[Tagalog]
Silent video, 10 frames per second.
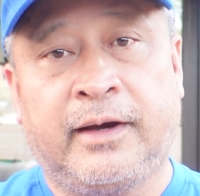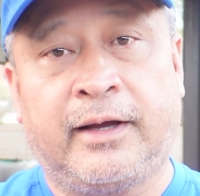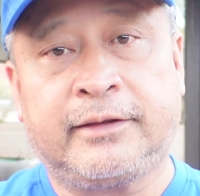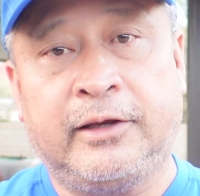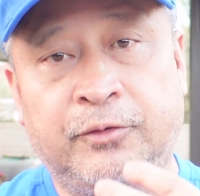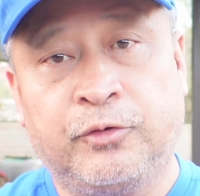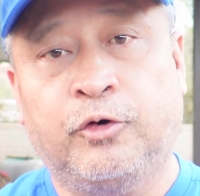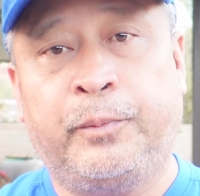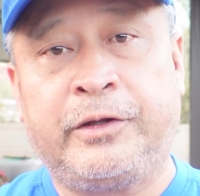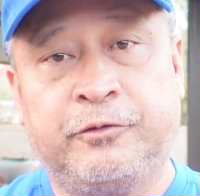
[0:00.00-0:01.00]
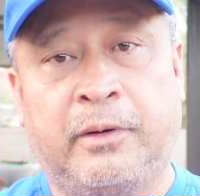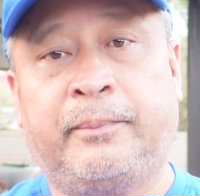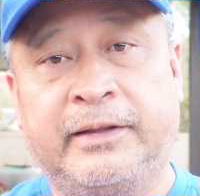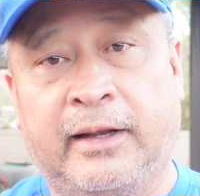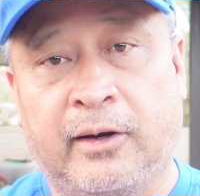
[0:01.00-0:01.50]
at kinukupit yung
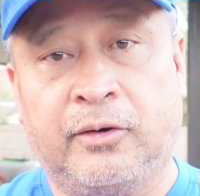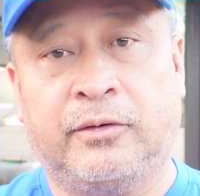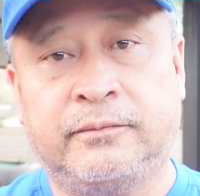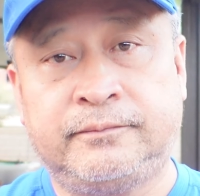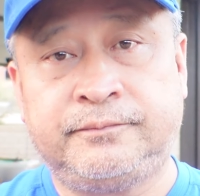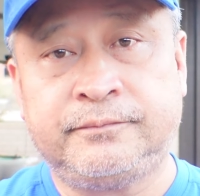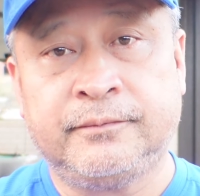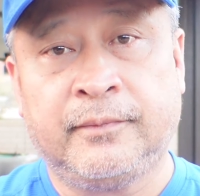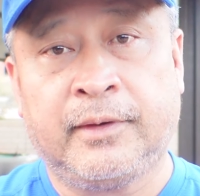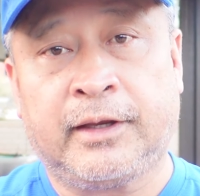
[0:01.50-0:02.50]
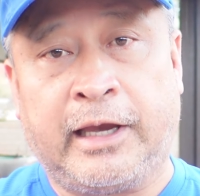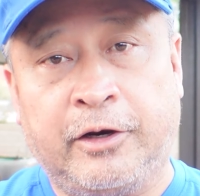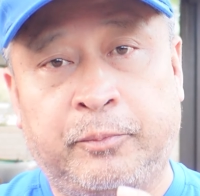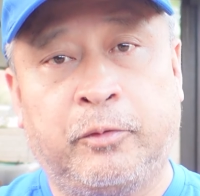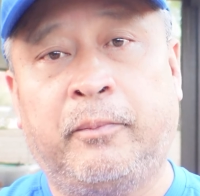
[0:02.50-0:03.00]
mga padala ko.
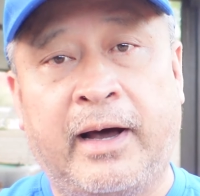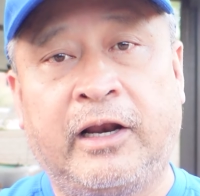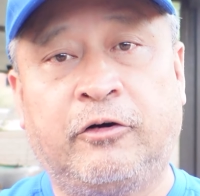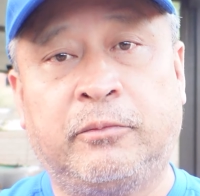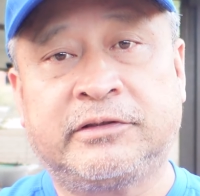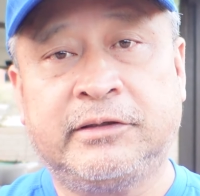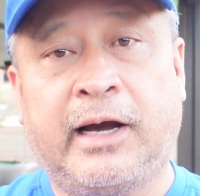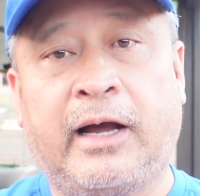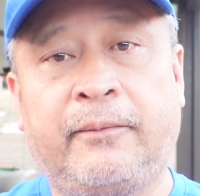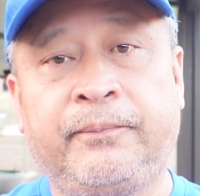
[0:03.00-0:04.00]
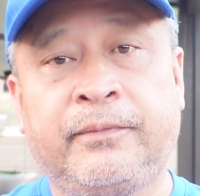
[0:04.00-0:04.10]
Kayo na pong bala kung masga